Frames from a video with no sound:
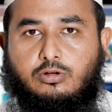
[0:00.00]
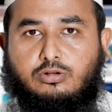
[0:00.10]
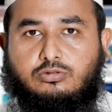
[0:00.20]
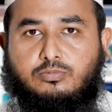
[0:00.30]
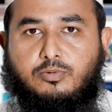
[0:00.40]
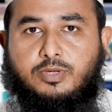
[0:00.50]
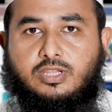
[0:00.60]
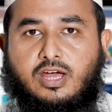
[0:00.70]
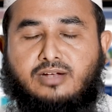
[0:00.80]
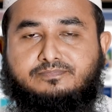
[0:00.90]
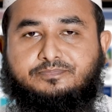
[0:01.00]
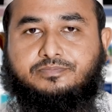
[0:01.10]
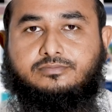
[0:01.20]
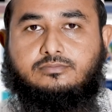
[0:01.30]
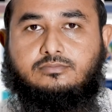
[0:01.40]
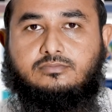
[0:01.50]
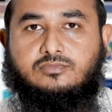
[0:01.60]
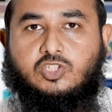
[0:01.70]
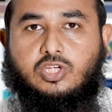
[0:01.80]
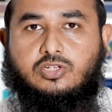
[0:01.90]
অন্যতম বিধান
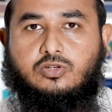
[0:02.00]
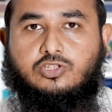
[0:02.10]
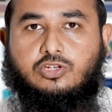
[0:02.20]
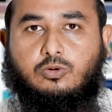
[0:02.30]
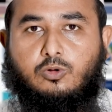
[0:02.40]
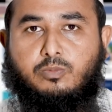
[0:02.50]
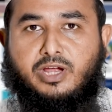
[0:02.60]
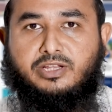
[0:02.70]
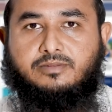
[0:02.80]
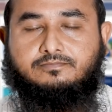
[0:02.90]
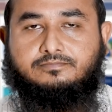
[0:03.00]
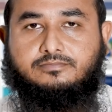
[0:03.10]
সেটি হচ্ছে কোরবানি